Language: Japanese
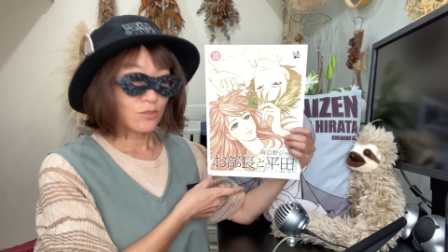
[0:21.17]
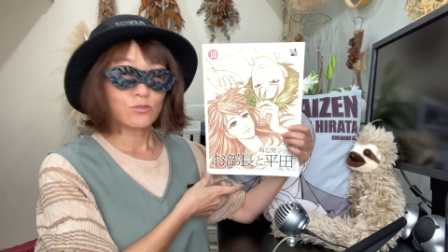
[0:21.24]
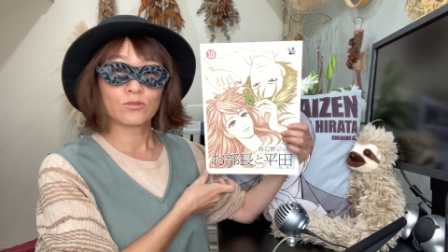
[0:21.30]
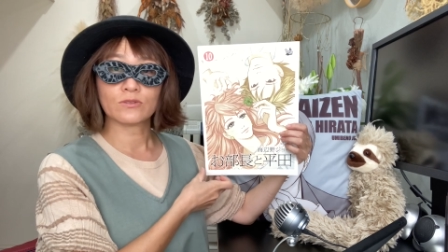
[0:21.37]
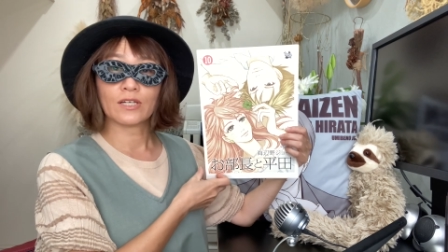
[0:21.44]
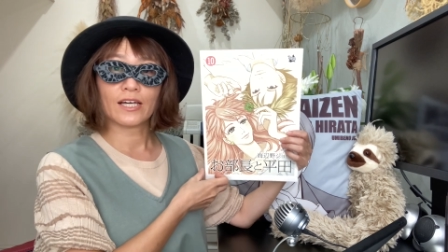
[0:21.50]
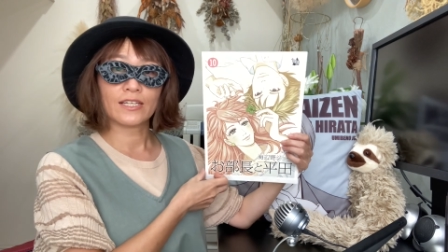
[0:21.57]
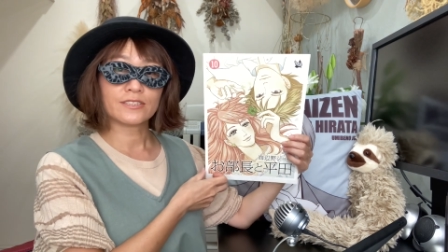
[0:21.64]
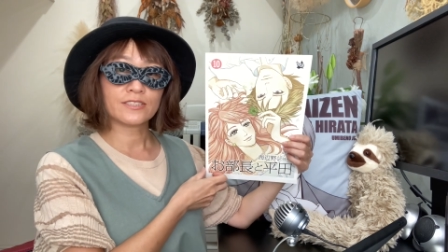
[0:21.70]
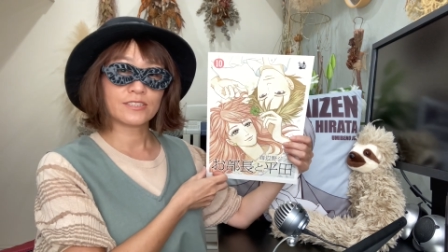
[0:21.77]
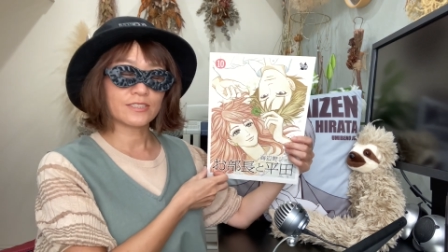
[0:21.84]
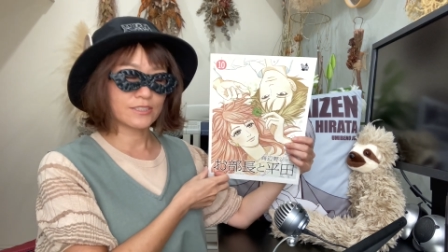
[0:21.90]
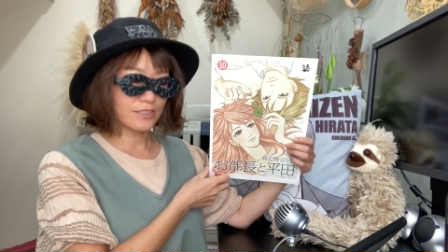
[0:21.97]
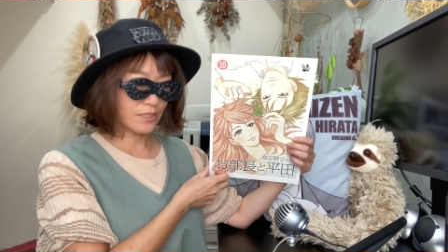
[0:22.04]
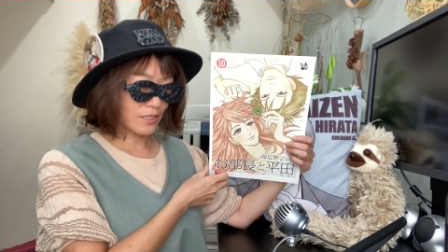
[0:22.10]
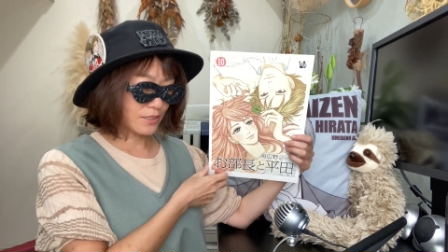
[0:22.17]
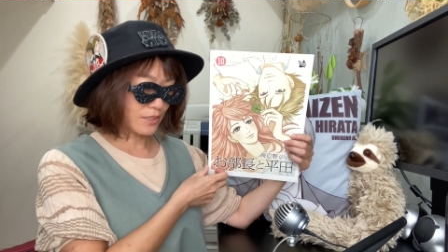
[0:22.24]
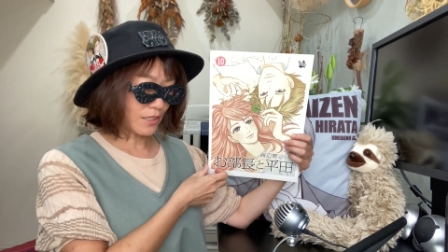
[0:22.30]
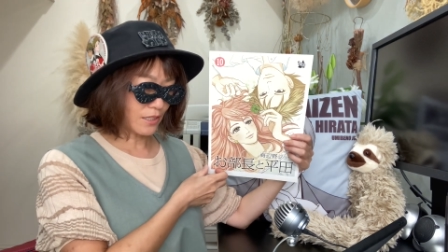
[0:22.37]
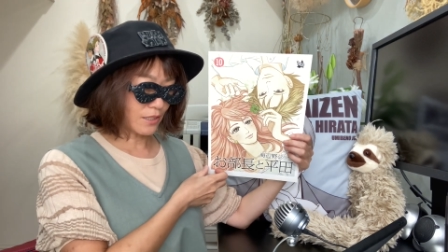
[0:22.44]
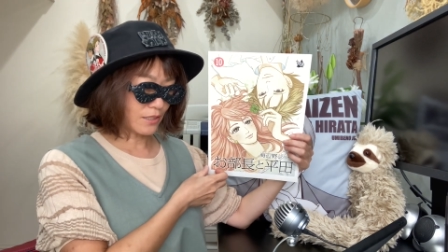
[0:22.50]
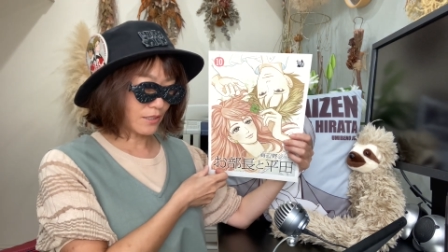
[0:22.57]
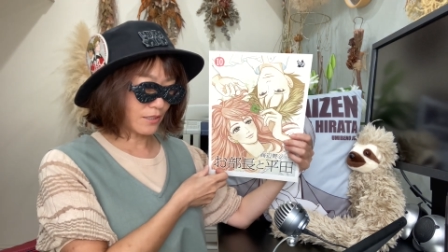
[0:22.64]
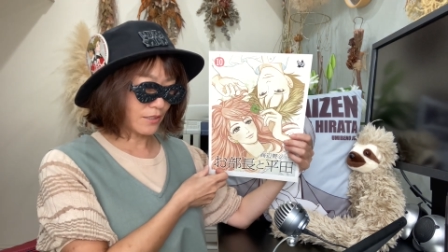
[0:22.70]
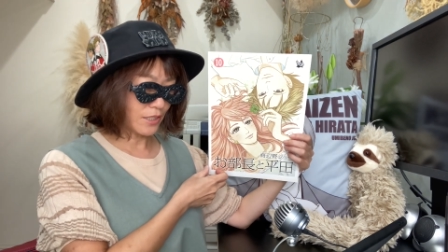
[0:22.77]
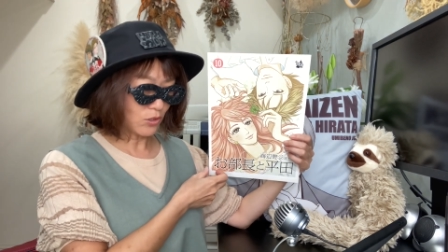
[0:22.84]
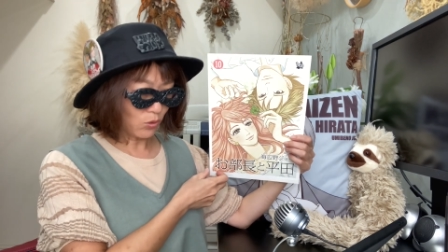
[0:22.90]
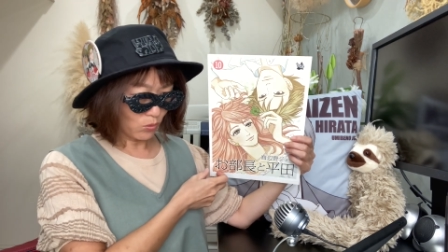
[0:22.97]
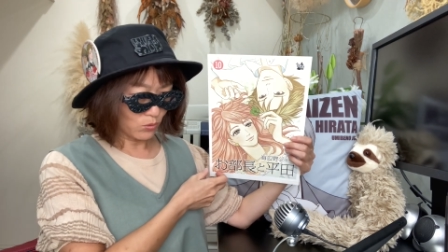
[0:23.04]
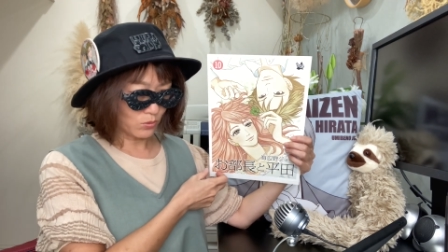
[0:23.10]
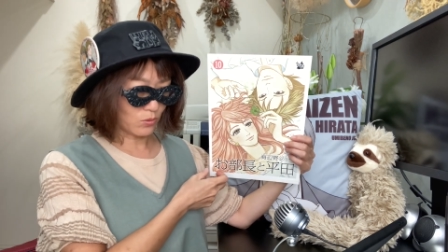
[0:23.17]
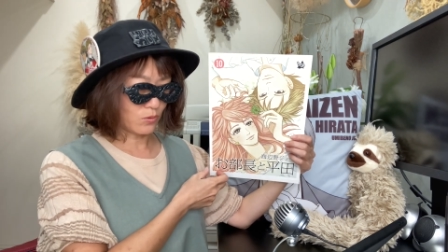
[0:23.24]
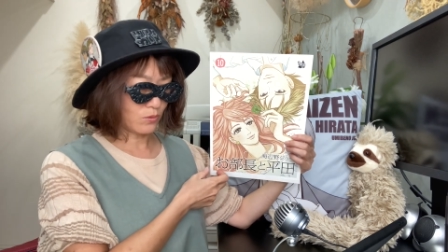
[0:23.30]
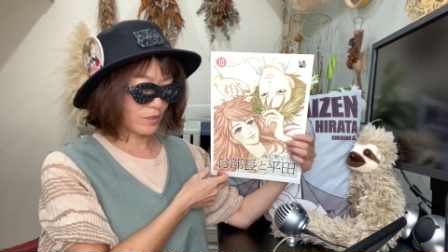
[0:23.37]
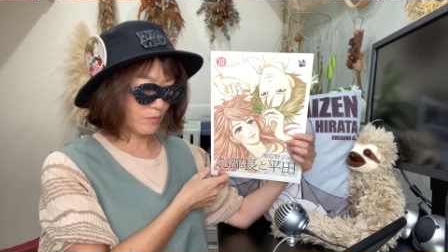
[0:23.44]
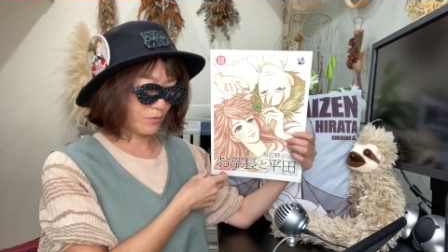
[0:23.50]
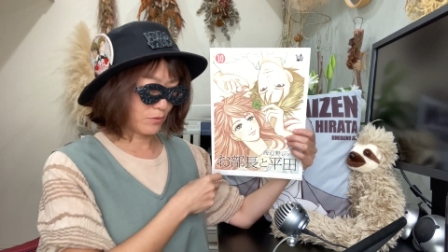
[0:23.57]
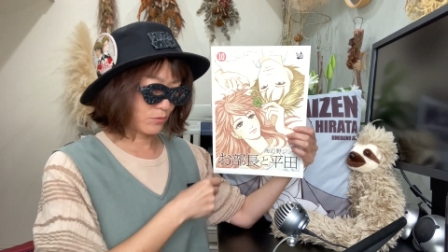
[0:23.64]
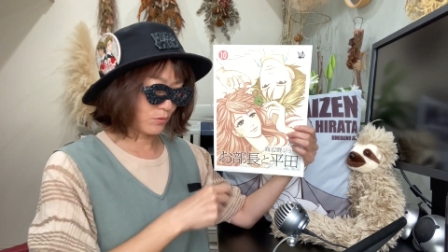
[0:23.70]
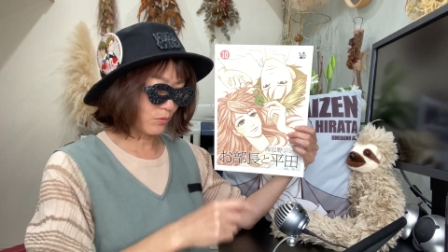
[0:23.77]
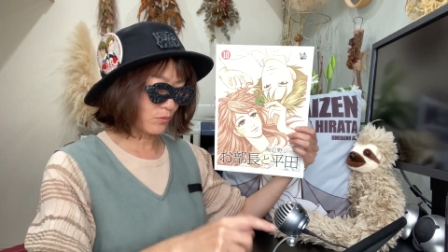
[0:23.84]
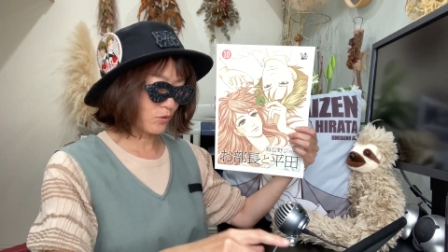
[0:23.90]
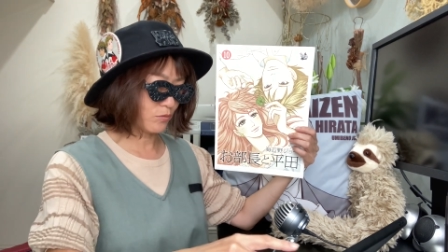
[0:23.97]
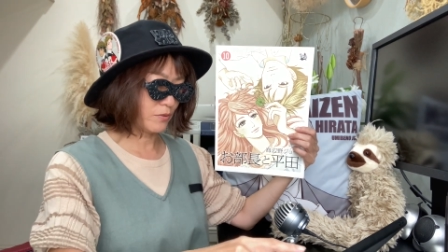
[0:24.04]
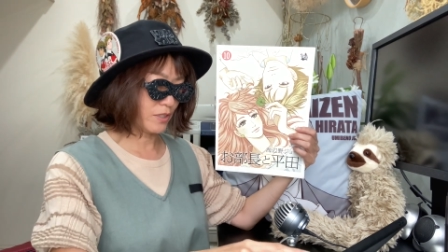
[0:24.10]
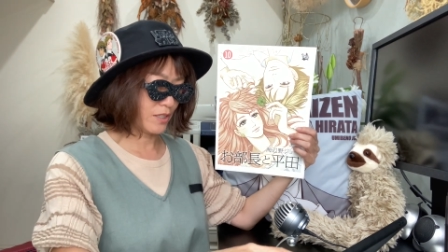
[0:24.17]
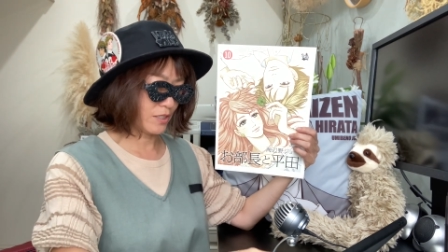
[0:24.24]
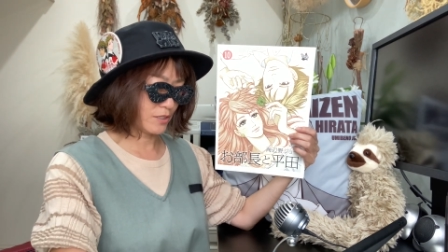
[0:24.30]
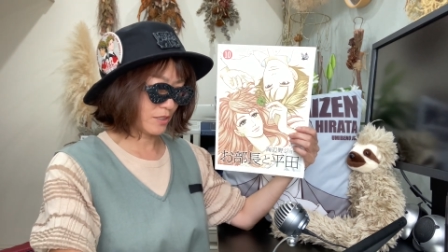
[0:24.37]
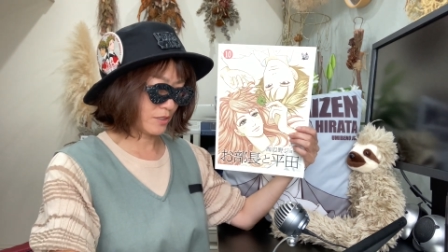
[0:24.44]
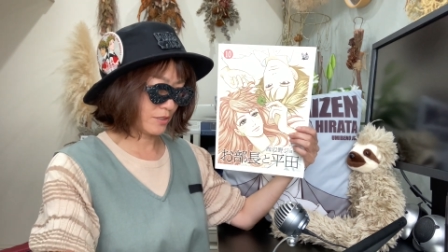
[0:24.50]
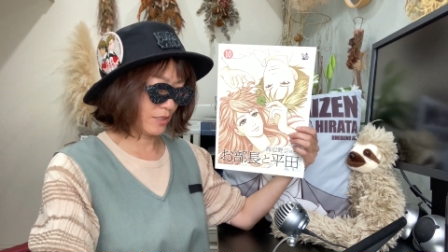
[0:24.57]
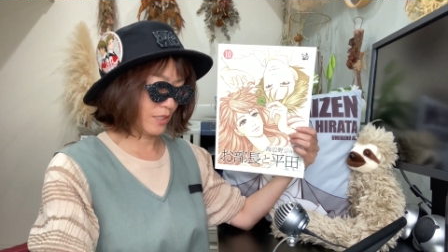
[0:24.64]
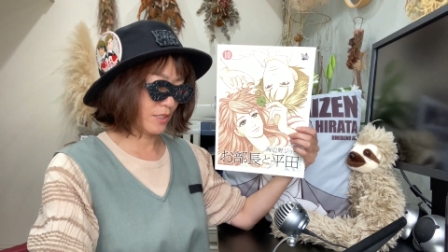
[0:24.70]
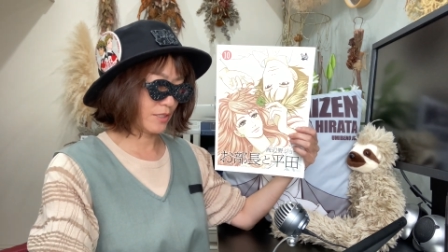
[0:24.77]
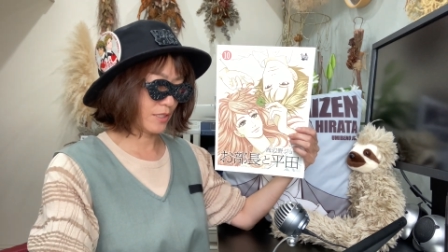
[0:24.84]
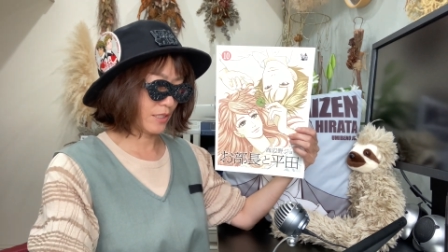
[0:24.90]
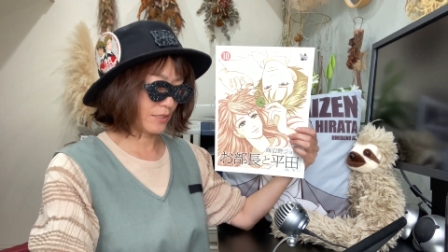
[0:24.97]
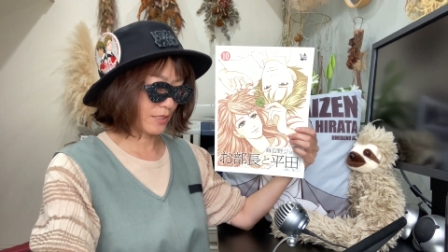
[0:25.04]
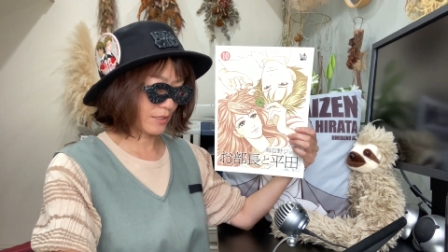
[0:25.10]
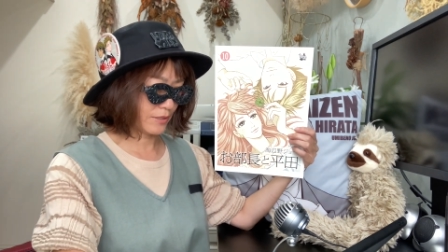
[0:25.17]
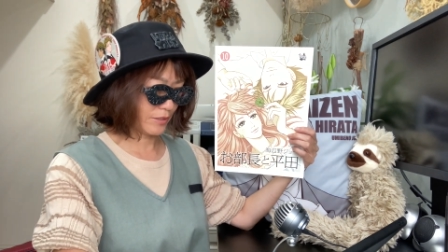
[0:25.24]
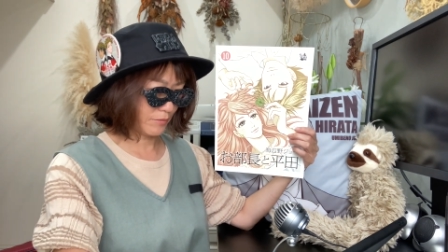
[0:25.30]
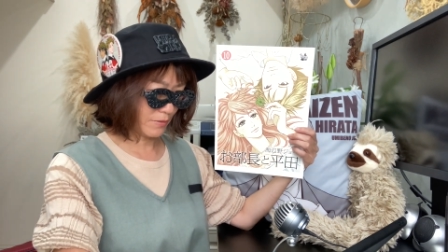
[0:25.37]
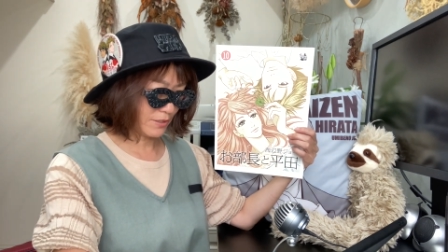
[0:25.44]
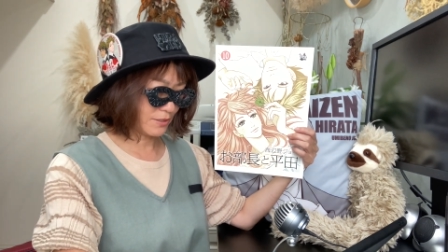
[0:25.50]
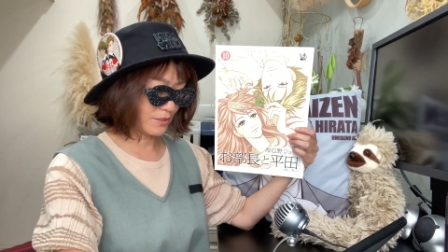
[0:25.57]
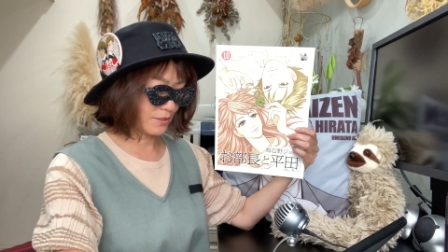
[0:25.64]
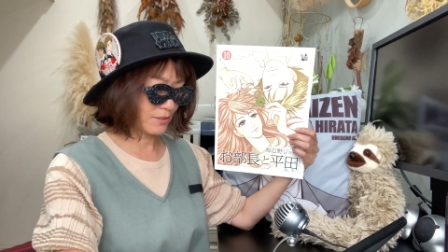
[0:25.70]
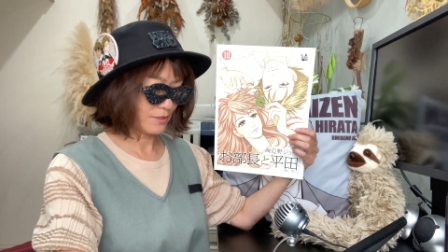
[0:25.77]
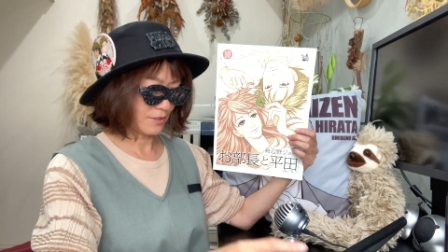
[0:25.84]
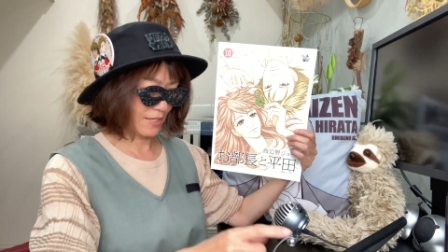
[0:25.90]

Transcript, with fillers: その配信された以降のレビューを読み上げさせていただきます